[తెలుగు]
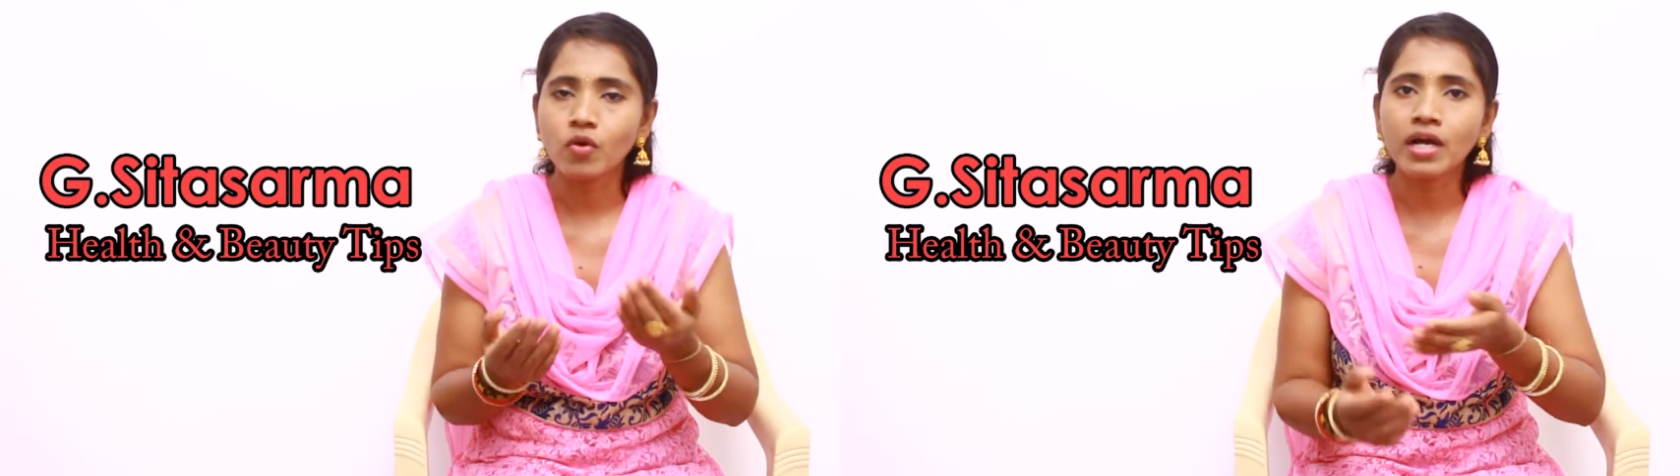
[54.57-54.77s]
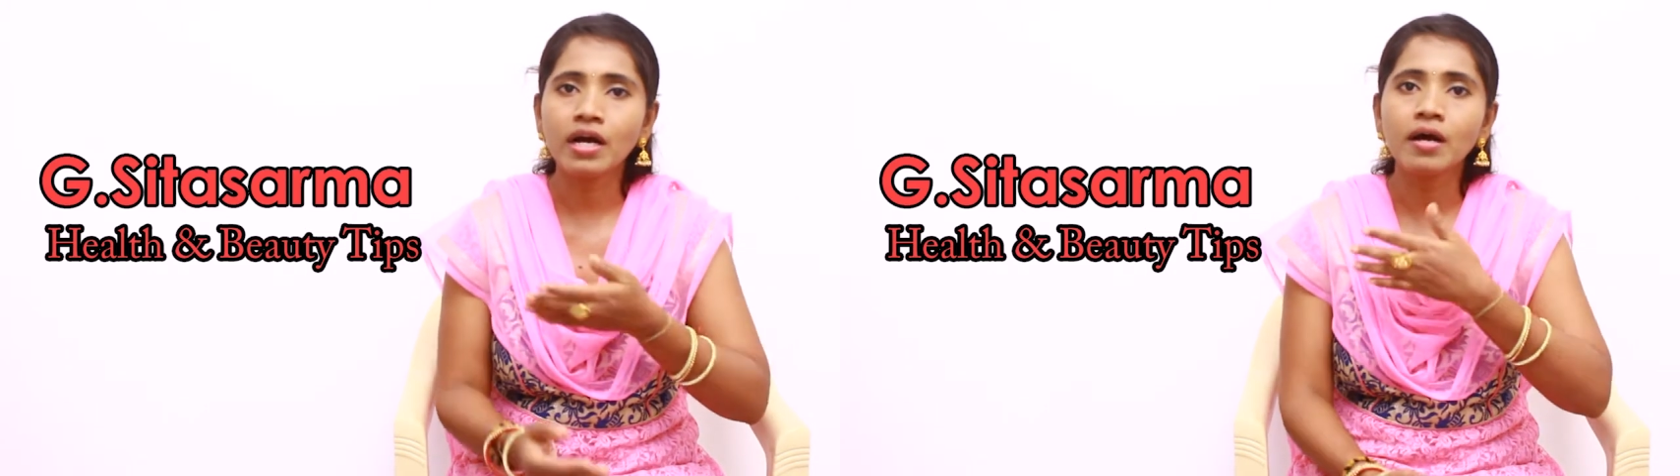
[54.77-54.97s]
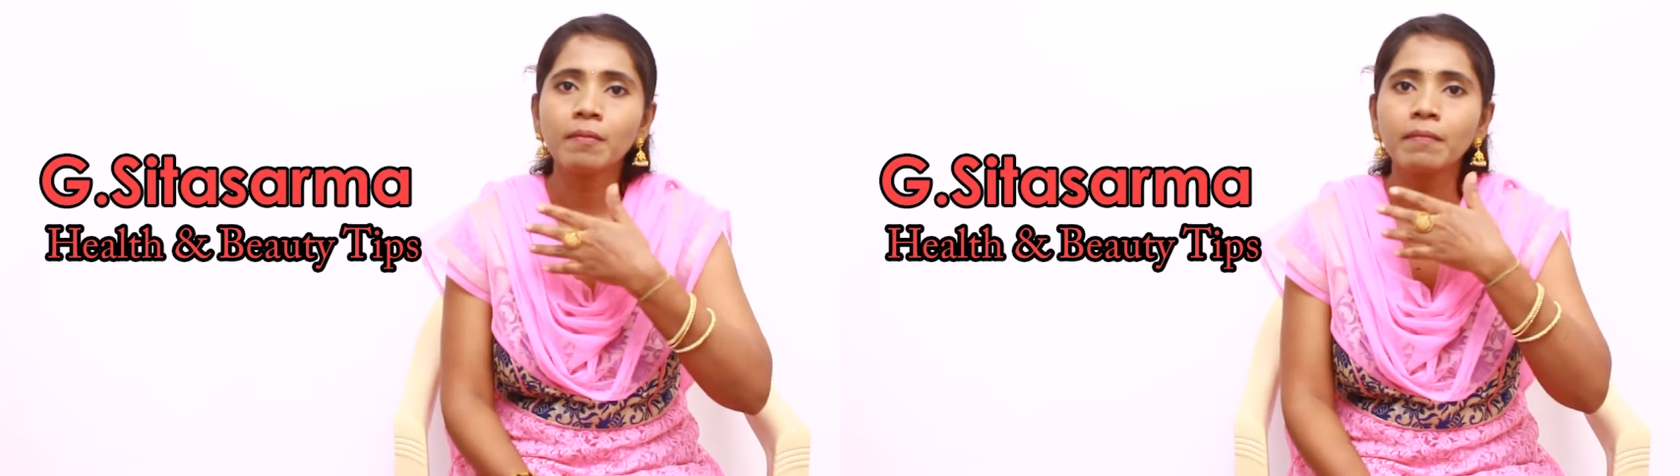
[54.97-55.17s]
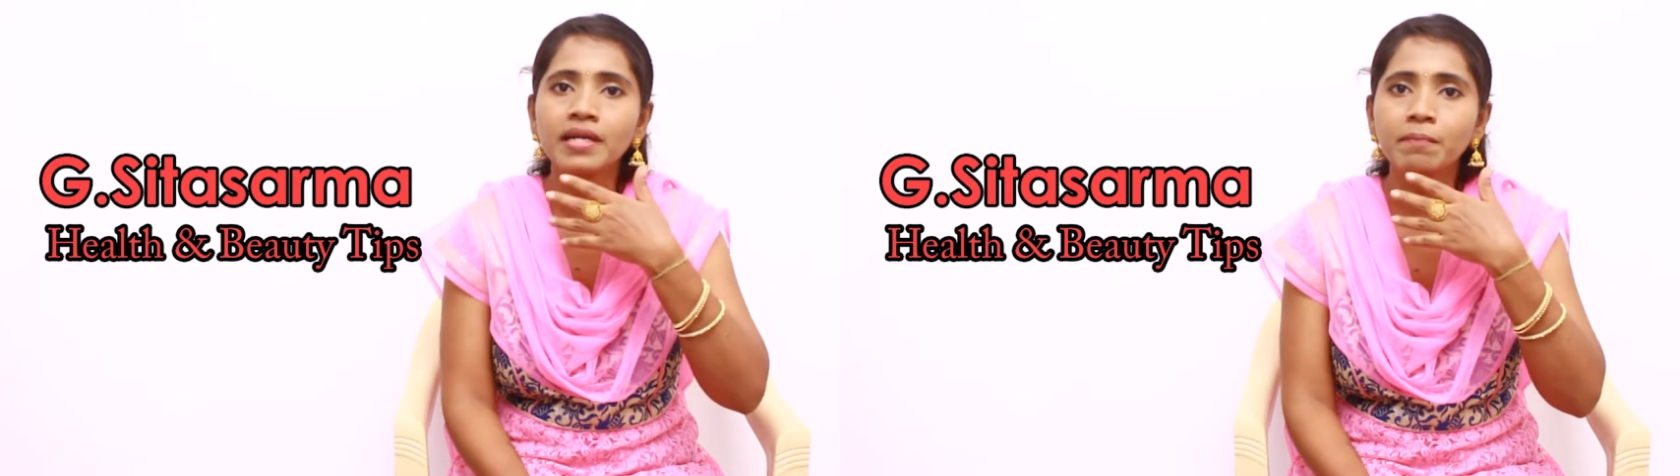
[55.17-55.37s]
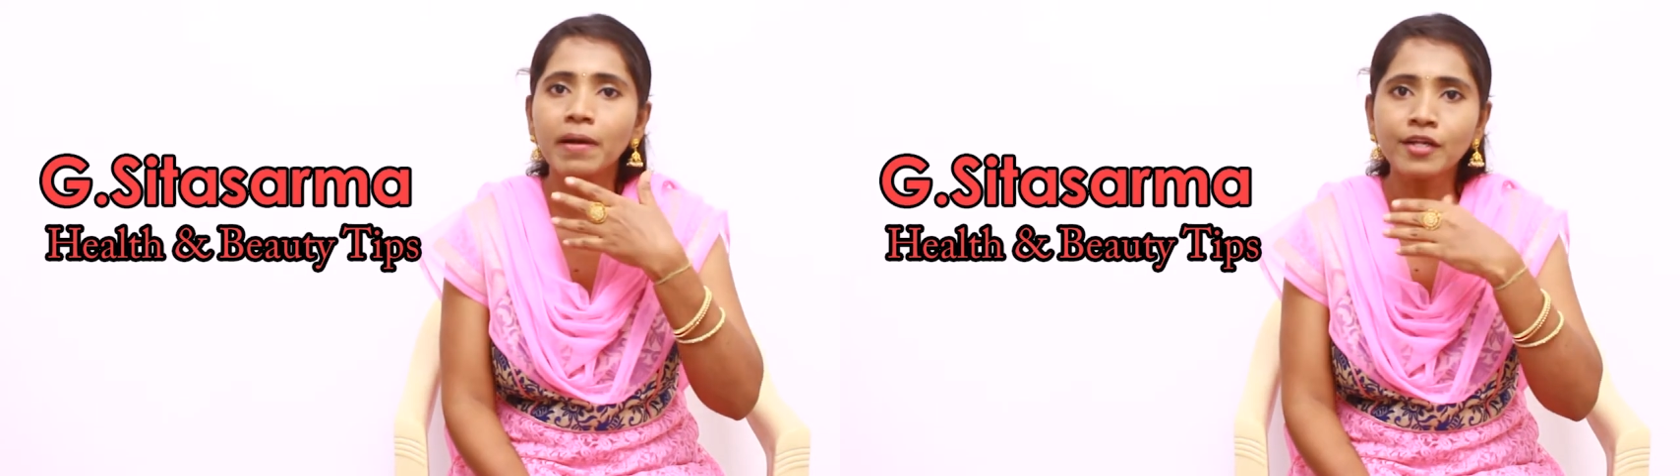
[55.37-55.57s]
ఒక
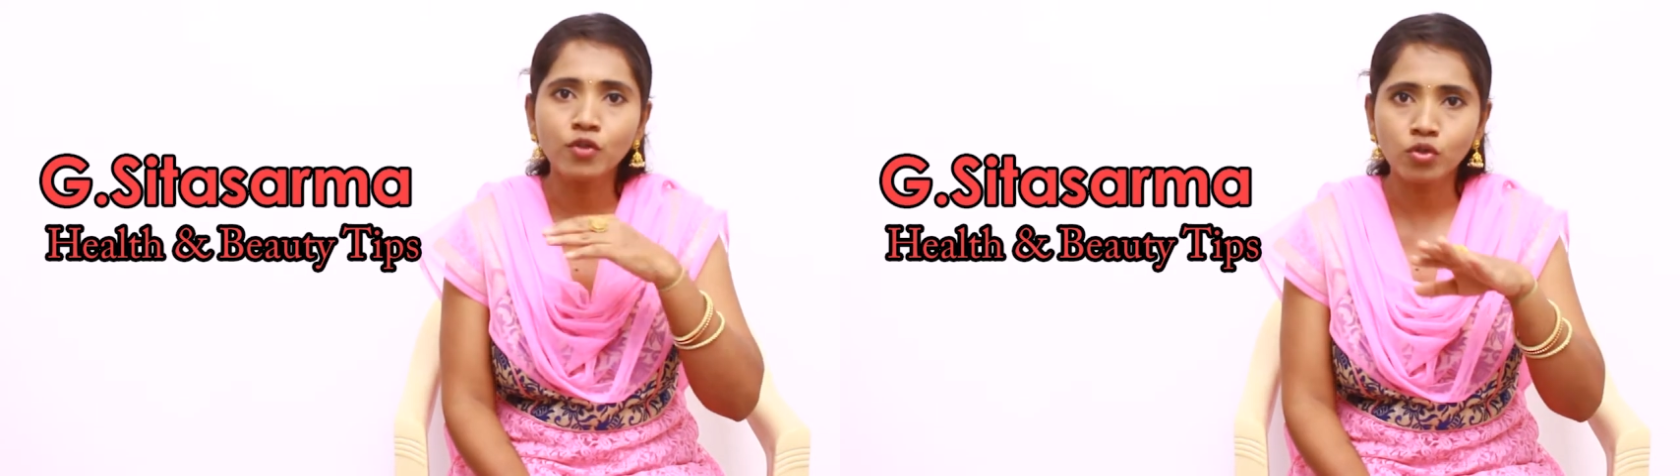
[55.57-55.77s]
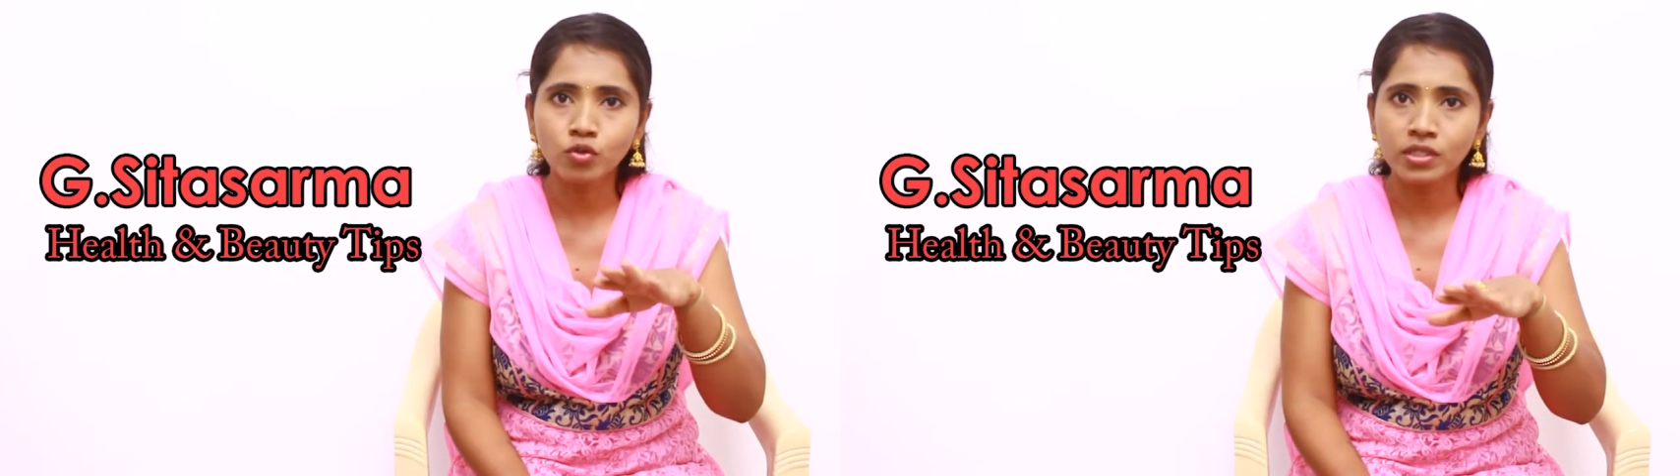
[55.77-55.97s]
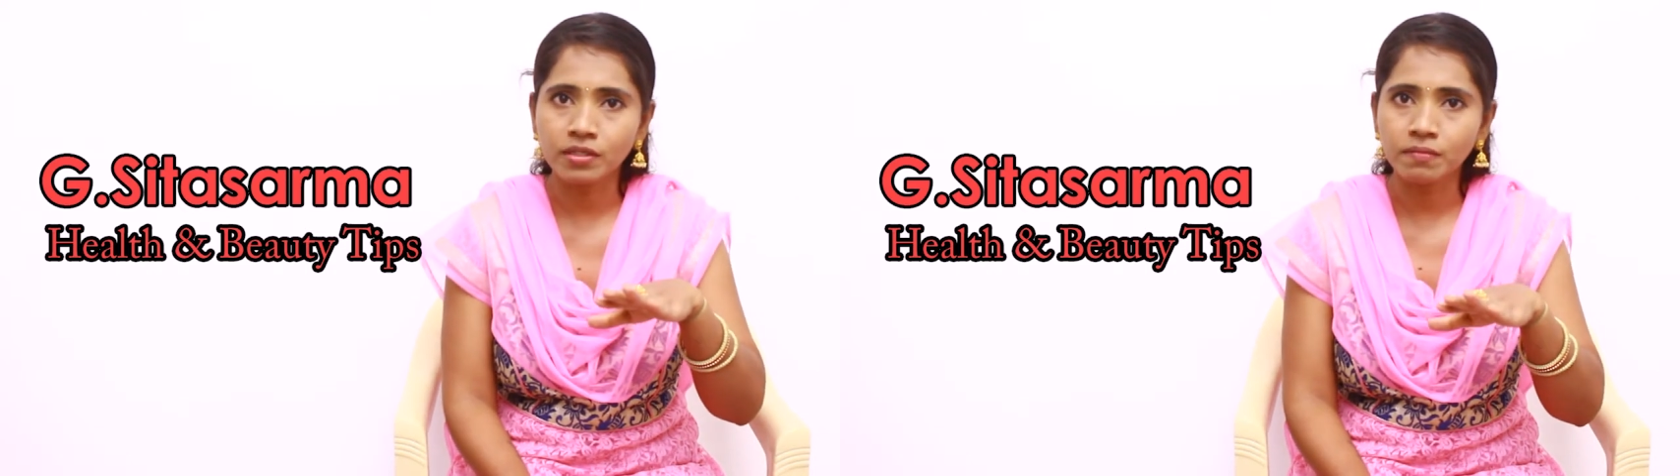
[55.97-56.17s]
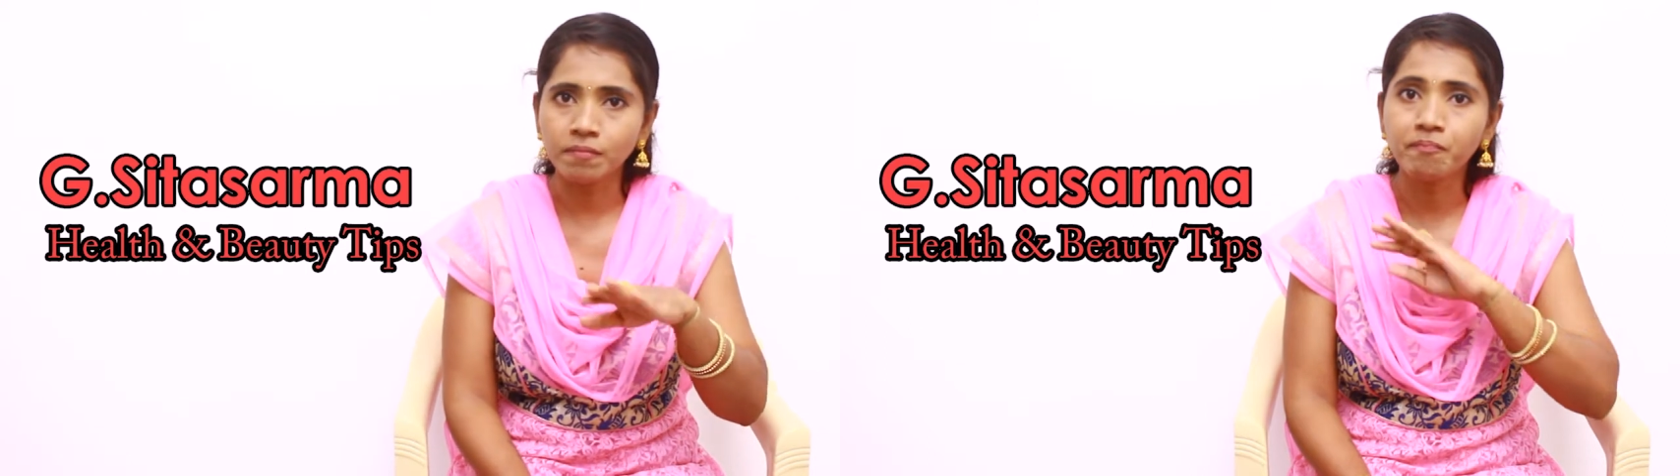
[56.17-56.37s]
మనకి బయట దొరుకుతుంది